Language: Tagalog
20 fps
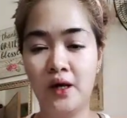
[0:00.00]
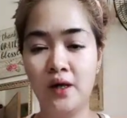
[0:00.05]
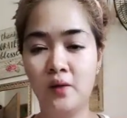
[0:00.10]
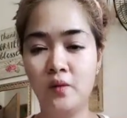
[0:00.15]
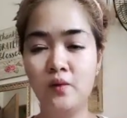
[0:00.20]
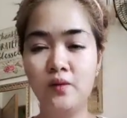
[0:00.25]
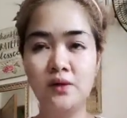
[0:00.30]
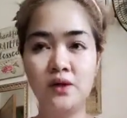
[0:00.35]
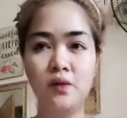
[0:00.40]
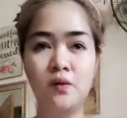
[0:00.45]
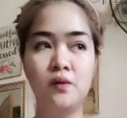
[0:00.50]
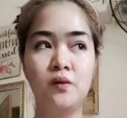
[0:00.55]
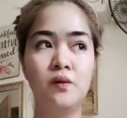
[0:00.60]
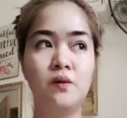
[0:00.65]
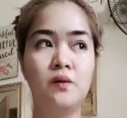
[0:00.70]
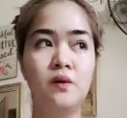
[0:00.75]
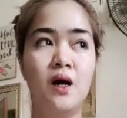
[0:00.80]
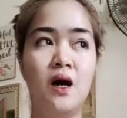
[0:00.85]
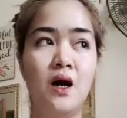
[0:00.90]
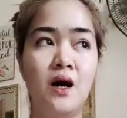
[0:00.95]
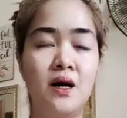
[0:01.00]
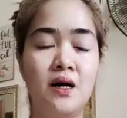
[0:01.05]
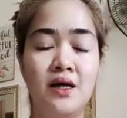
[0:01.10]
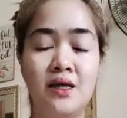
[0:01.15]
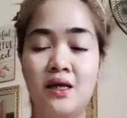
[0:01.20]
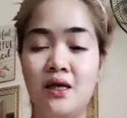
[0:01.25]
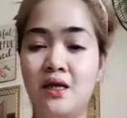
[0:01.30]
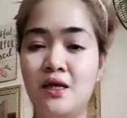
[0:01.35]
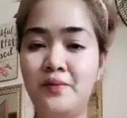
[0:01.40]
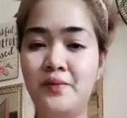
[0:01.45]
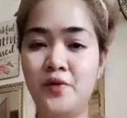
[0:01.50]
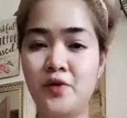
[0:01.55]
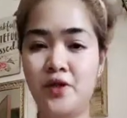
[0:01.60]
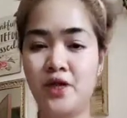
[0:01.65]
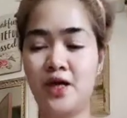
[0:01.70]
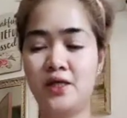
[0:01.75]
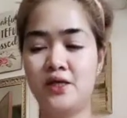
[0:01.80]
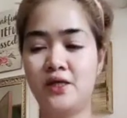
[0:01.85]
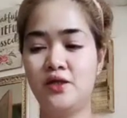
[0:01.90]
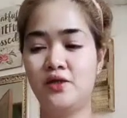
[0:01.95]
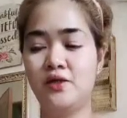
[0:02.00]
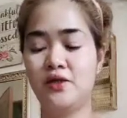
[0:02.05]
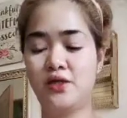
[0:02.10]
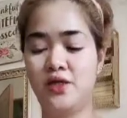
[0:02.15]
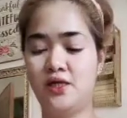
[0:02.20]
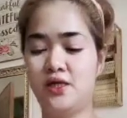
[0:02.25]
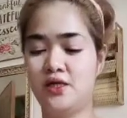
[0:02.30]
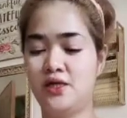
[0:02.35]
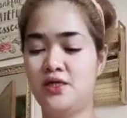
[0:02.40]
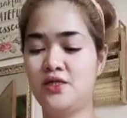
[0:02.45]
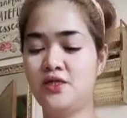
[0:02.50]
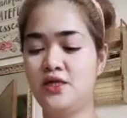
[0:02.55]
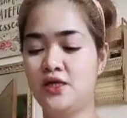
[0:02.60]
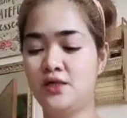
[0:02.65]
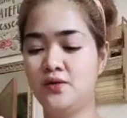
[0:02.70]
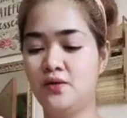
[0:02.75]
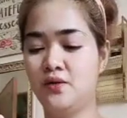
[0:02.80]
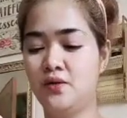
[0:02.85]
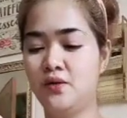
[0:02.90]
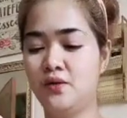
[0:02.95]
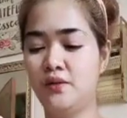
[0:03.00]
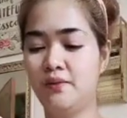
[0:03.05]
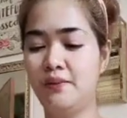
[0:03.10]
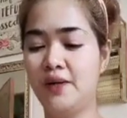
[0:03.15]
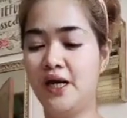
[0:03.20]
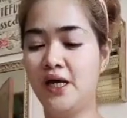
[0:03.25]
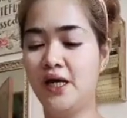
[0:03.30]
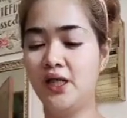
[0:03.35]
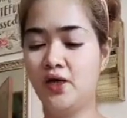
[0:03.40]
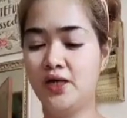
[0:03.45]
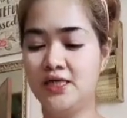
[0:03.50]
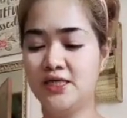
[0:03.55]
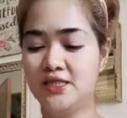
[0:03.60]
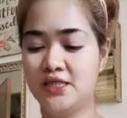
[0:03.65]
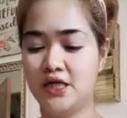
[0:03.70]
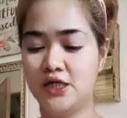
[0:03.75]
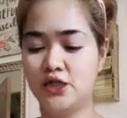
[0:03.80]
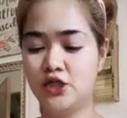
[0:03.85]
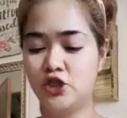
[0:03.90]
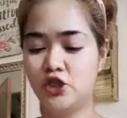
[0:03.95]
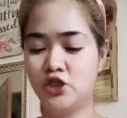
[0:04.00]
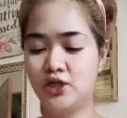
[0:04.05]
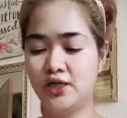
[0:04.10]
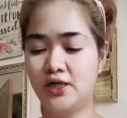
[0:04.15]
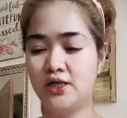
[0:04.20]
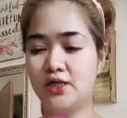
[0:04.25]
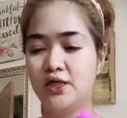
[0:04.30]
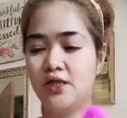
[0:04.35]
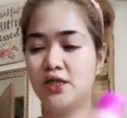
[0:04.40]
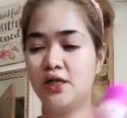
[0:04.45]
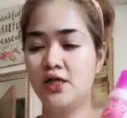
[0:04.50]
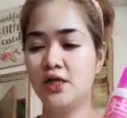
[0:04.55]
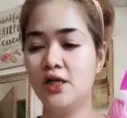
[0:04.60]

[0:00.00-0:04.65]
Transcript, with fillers: Ang una kong, ang i-review natin today is itong Belo Essential